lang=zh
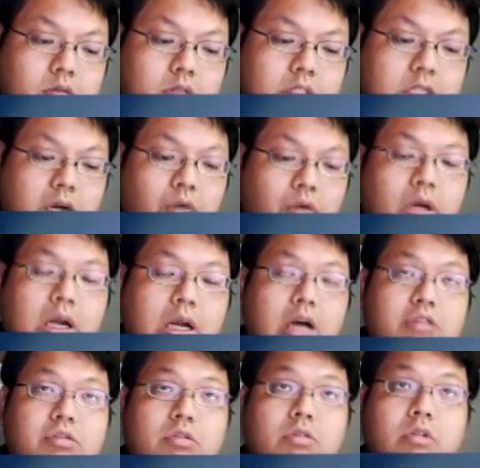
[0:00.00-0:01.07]
你假如为了要
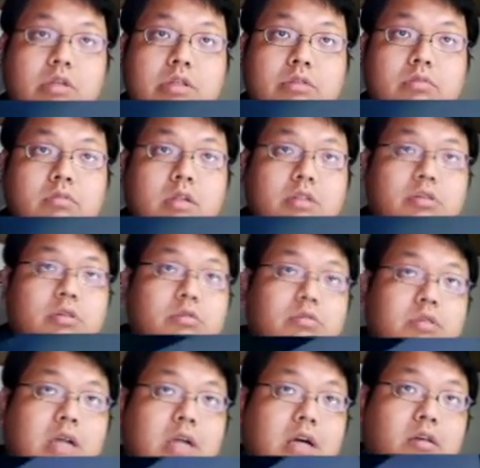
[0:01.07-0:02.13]
求公因数而求
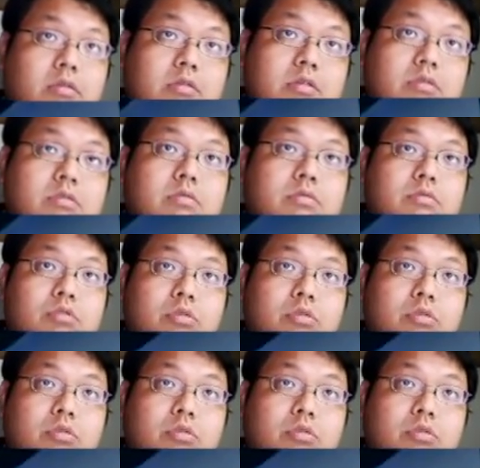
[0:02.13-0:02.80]
最大公因数，